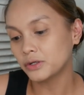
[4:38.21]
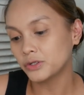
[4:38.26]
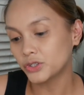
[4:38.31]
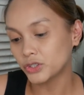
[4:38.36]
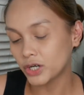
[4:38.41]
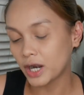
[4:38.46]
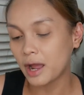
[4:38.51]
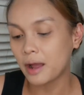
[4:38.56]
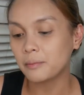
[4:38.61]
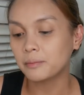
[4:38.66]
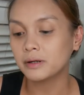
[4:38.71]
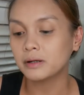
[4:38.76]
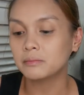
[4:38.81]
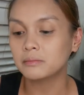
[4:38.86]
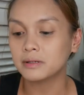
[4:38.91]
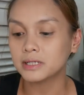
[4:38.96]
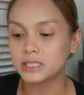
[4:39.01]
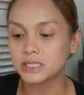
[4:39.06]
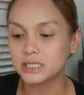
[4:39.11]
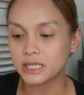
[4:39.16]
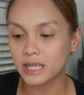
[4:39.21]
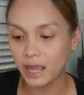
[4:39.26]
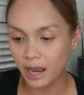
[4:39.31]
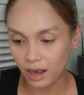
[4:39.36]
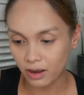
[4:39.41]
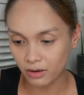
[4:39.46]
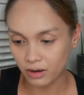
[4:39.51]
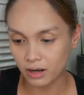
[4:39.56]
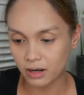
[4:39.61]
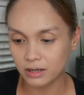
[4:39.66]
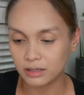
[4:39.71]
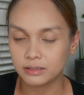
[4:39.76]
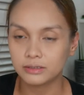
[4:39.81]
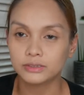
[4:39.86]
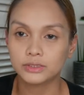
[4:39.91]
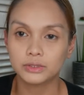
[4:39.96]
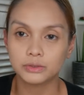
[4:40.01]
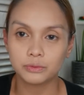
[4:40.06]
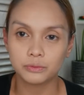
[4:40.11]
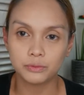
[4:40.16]
Drama Mascara.
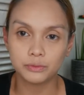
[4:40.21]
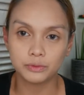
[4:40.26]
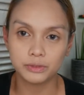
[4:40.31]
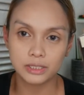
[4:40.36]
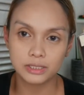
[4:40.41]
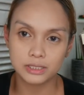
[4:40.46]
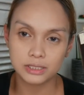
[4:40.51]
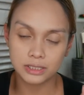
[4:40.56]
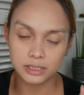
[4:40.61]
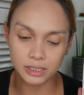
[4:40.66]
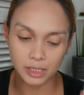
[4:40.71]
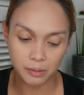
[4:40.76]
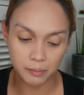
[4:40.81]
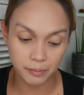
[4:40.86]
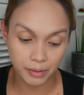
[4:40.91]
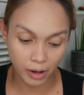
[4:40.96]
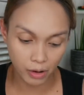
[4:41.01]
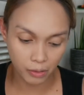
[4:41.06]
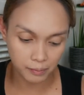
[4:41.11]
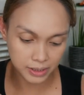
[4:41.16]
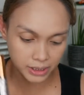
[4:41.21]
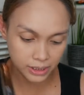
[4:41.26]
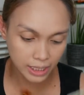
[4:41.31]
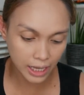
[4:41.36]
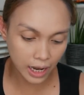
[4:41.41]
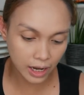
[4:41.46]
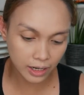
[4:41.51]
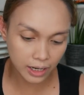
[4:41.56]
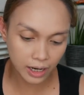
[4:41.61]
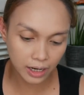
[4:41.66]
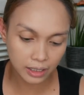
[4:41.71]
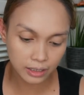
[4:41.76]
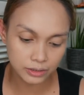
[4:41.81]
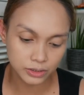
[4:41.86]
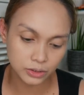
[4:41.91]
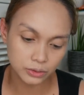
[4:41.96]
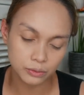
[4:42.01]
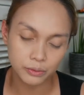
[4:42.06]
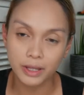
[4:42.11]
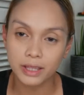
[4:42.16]
So, this is a brow mascara.
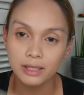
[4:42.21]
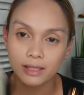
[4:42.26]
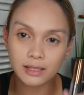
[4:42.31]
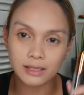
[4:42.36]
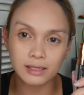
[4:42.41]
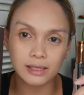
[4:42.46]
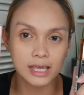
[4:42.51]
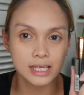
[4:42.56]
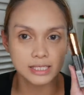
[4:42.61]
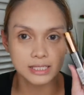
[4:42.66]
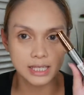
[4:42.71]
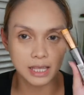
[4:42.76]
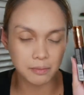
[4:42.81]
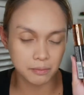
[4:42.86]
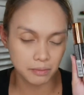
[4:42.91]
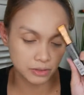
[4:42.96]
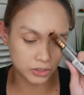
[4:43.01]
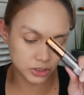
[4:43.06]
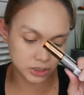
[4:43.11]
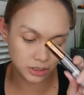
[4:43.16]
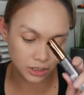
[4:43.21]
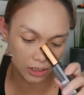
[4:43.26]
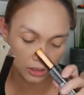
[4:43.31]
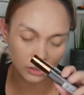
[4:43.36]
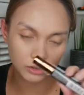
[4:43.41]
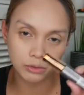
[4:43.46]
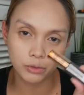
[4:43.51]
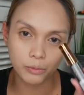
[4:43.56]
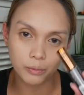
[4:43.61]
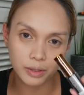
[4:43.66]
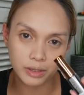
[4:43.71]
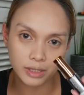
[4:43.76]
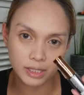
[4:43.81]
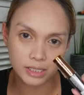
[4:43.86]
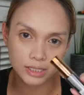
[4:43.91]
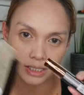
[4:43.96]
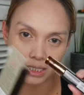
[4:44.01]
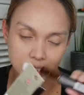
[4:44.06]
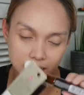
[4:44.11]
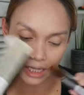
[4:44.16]
So, I guess I'm just gonna go with
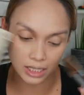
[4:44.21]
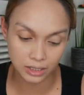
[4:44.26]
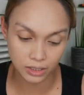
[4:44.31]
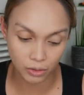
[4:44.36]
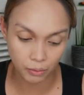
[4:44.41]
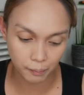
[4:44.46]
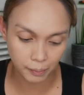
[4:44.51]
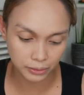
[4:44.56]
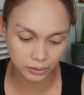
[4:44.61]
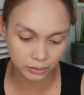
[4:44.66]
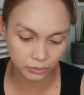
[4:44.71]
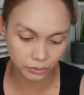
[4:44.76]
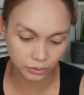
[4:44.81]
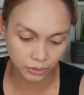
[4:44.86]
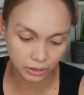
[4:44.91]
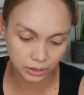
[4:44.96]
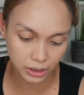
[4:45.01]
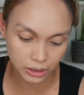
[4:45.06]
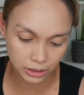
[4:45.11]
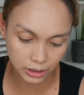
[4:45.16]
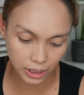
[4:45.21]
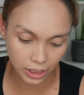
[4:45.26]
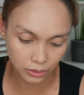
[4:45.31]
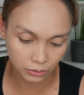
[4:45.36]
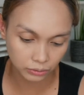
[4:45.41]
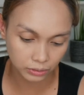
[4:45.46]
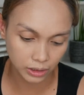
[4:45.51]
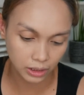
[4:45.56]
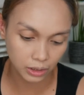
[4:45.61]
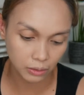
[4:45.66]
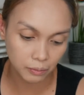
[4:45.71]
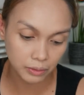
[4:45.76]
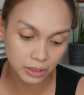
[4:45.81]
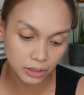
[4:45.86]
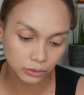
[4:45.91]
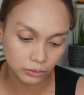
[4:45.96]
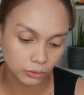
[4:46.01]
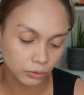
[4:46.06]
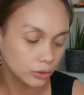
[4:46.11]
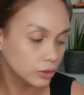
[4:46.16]
this kasi hindi ko pa ito natatry itong
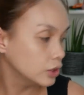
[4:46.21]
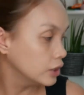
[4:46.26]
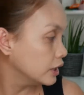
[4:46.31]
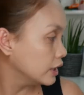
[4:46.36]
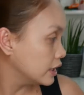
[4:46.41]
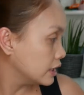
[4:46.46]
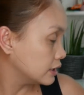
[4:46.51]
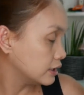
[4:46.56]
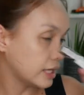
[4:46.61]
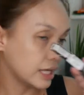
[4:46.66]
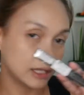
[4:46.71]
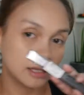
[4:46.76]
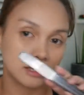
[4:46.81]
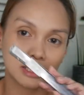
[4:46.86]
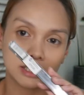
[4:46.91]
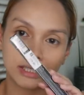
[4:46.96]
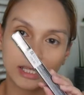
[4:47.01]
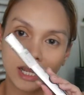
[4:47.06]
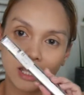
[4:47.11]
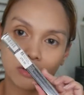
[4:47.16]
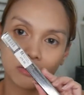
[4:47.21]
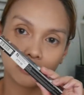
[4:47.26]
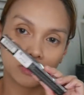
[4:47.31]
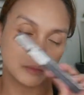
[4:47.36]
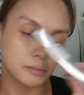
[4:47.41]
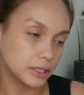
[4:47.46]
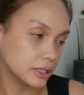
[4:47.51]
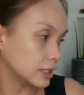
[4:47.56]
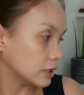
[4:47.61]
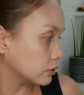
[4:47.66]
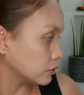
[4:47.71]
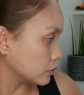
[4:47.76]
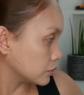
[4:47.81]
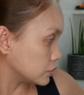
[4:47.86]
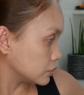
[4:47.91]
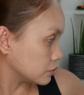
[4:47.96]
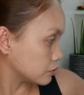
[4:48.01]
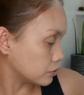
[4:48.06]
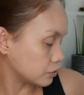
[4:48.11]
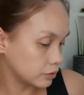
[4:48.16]
dalawa na to. And natry ko naman na to.
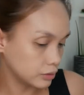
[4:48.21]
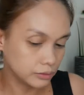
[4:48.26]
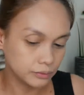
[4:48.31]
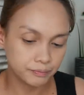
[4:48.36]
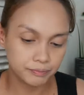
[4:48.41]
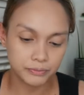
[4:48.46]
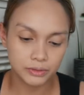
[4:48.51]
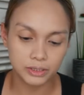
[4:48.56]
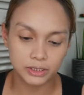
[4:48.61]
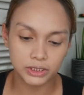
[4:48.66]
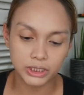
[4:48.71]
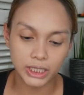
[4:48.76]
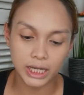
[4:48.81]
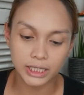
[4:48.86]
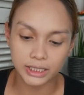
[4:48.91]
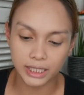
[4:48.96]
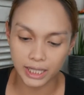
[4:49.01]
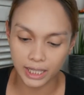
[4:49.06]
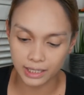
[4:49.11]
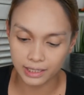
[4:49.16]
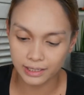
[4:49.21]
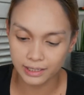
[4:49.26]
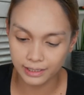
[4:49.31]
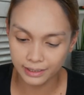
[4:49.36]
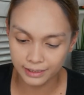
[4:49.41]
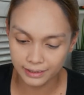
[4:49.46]
So, Tsaka na yan.